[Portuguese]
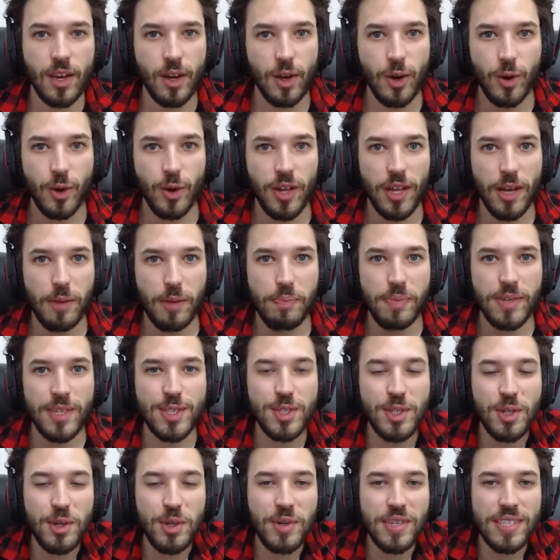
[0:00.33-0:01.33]
Olá
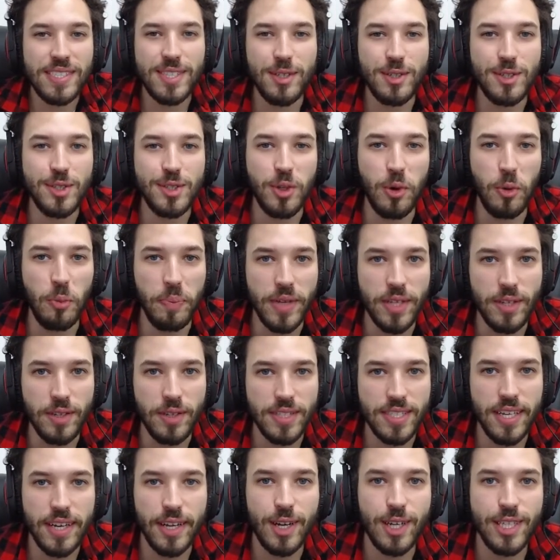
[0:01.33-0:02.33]
pessoas, eu sou o Pedro
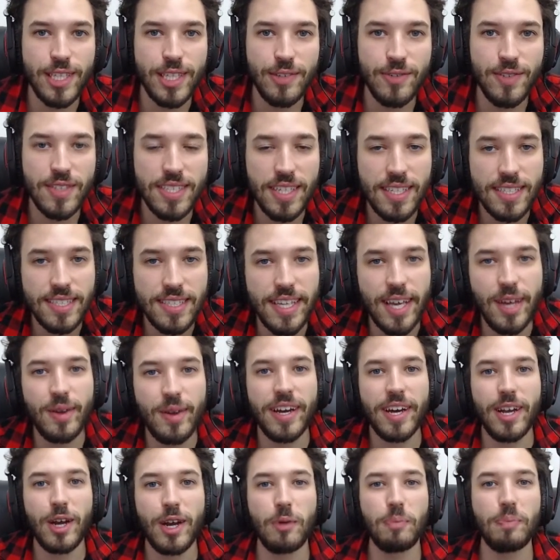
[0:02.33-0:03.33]
Cerata, você está no
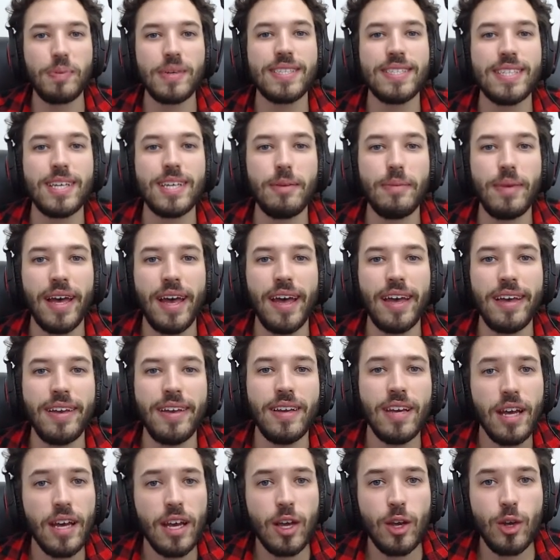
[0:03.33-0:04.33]
canal
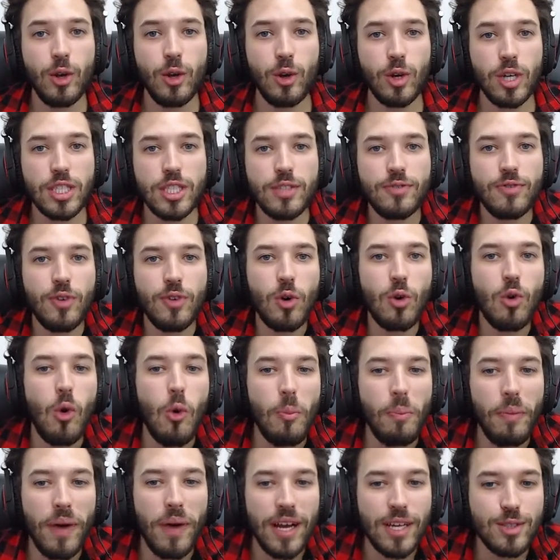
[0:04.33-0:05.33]
PCBR e hoje vou com
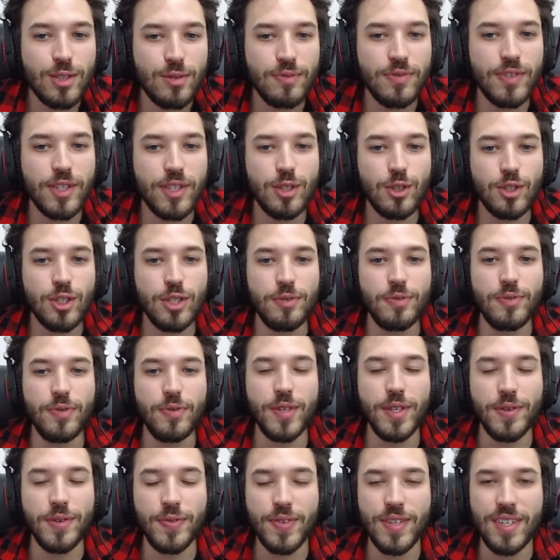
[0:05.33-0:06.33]
mais um vídeo de
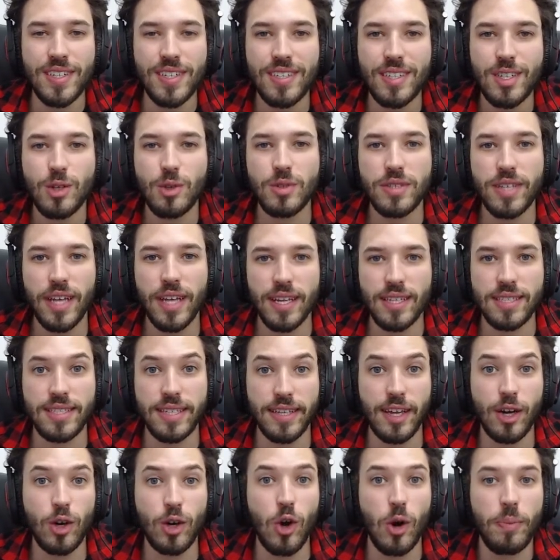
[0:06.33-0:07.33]
FIFA, o DLC
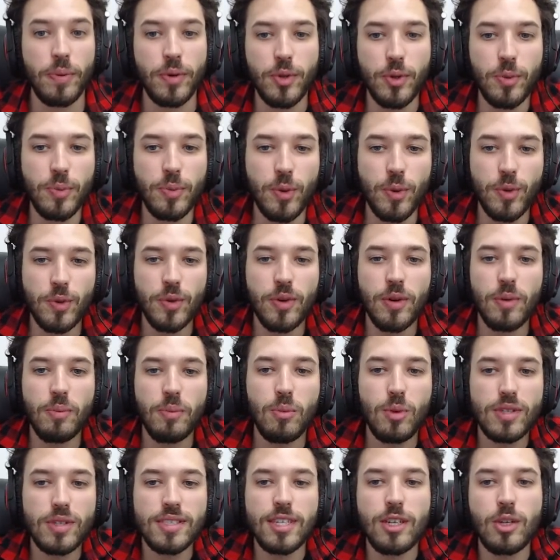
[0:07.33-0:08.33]
da Copa do Mundo,
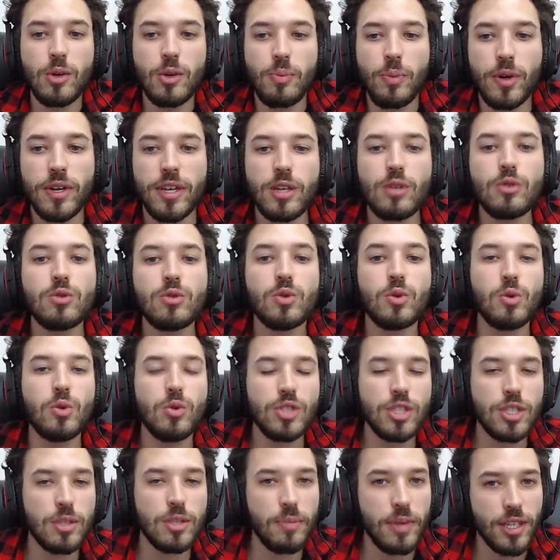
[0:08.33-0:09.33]
mostrando um pouquinho do
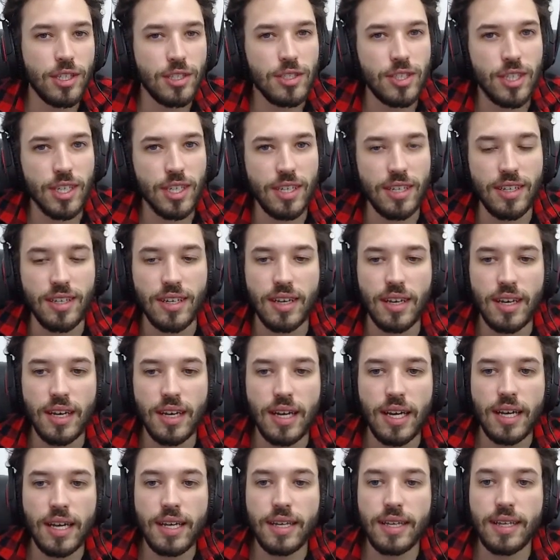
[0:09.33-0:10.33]
Ultimate Team,
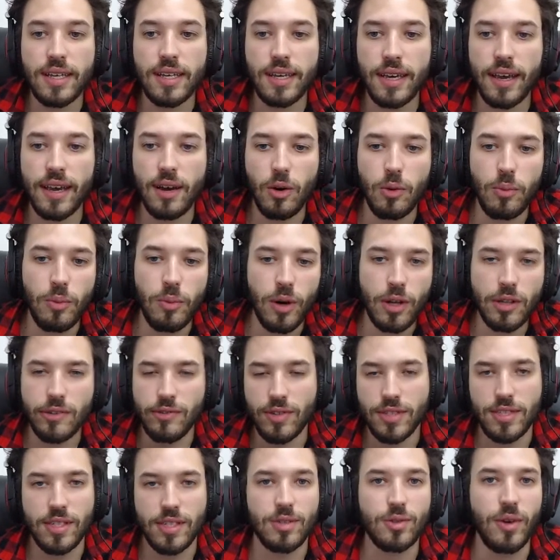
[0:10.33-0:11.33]
que é o modo que
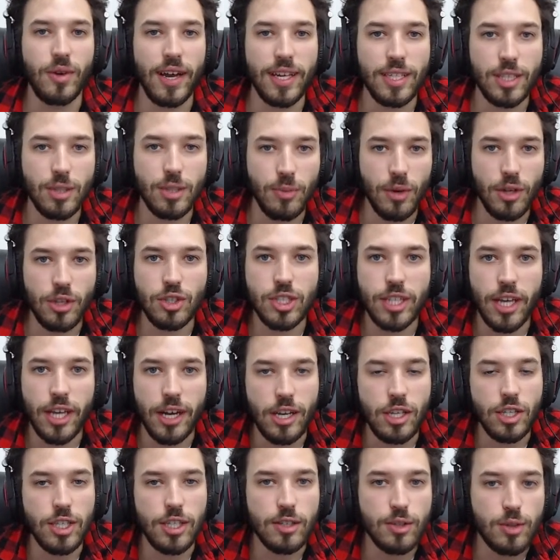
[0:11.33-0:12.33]
vocês conhecem, o modo de
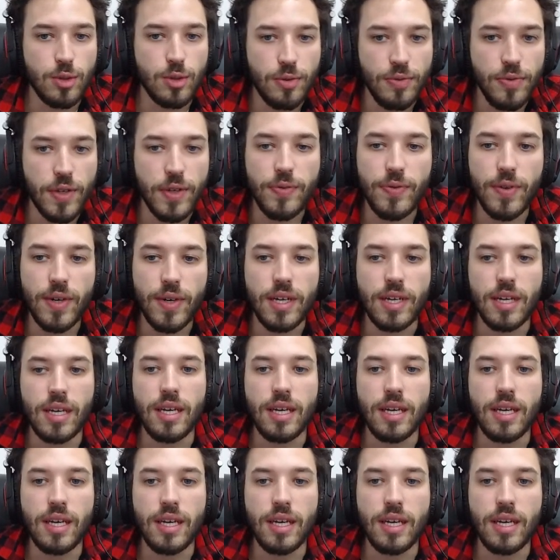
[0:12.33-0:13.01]
cartinhas do FIFA,